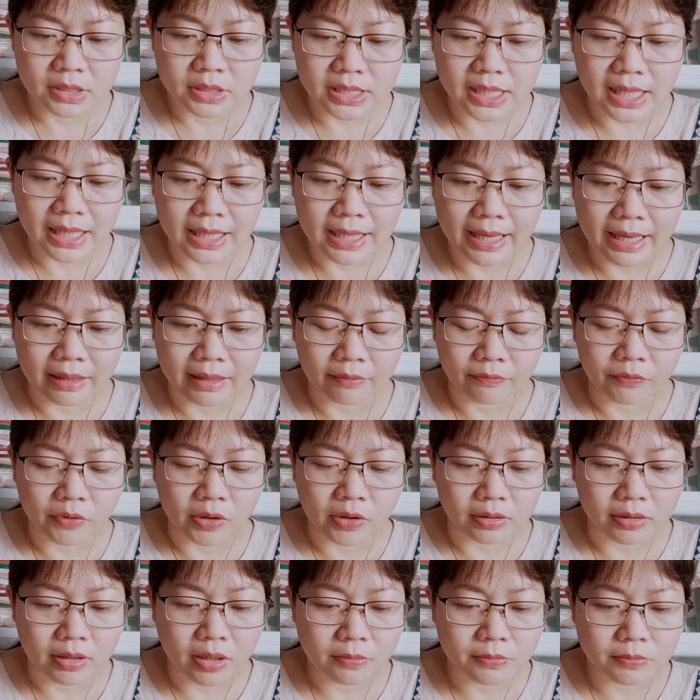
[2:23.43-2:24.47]
trai làng
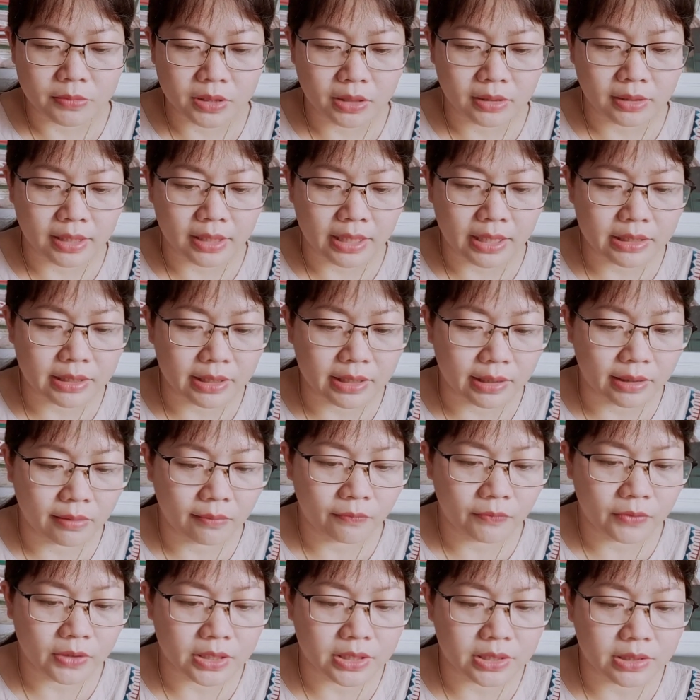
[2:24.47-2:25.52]
phần đông rất nể chỉnh
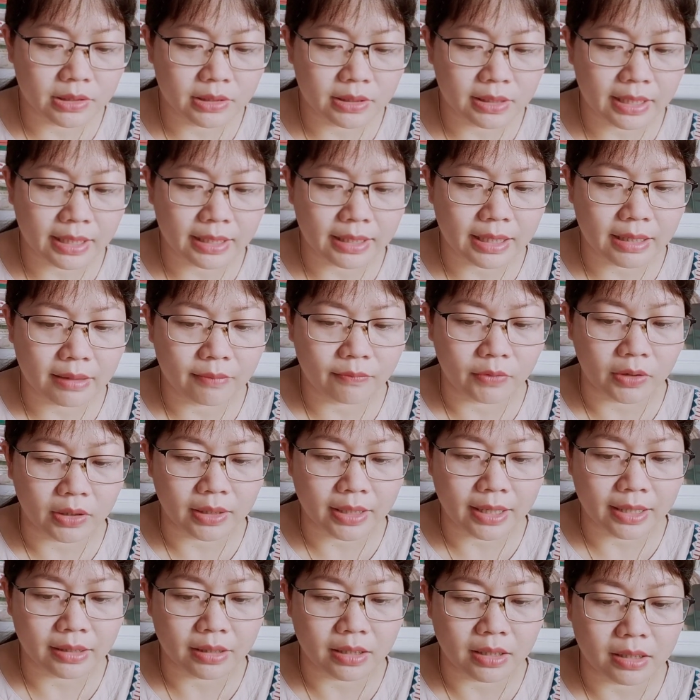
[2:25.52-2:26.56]
vì trước nay anh vẫn
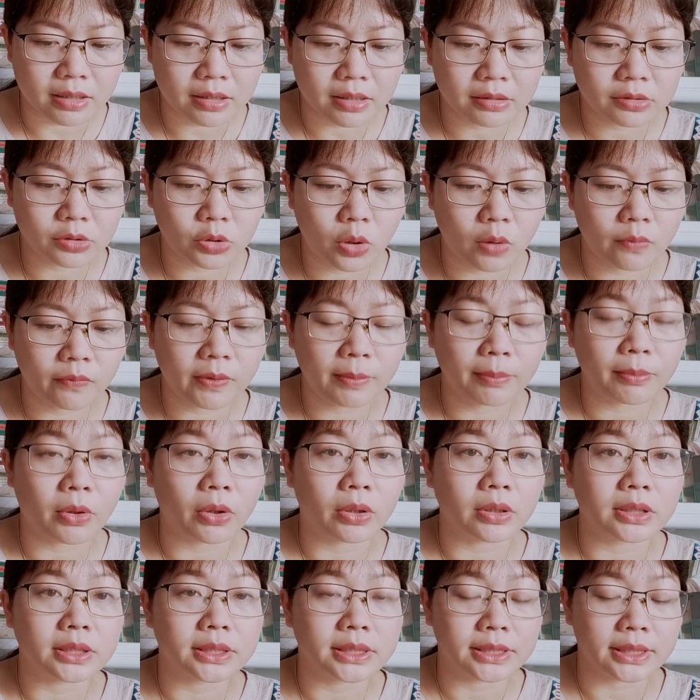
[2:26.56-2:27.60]
ăn ở rất tốt với
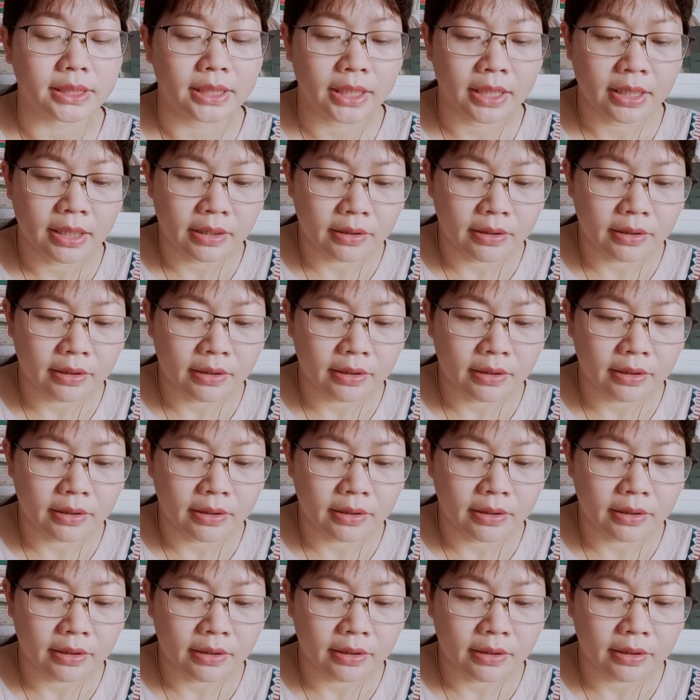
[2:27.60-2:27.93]
mọi người